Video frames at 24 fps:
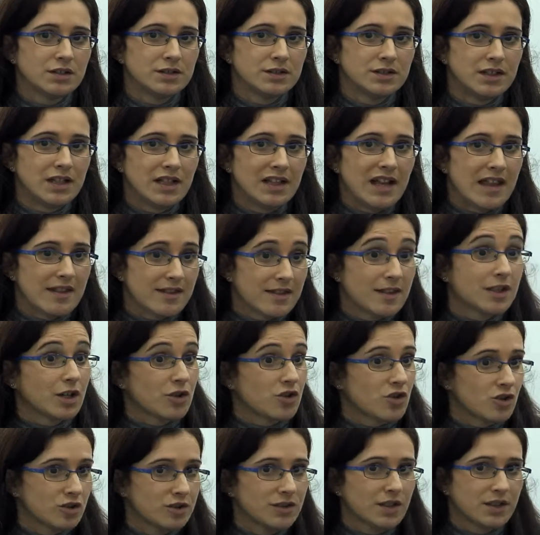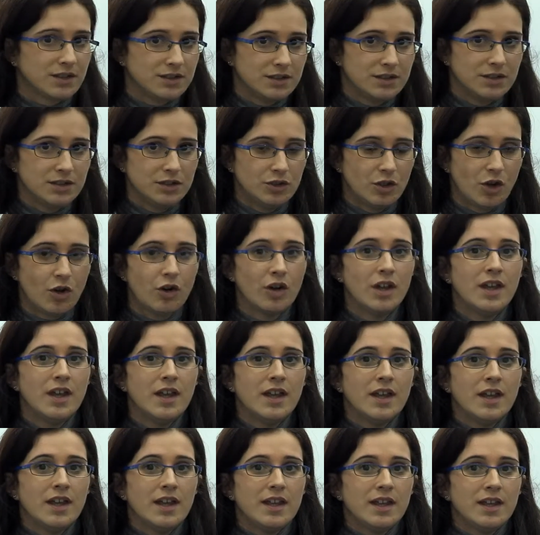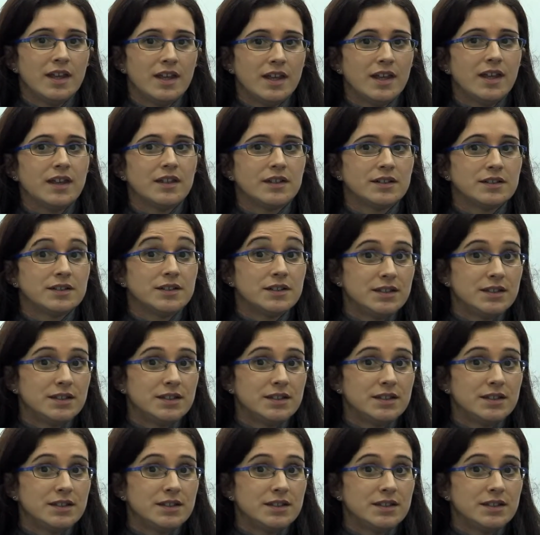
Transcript: dell'essere cittadino e eh,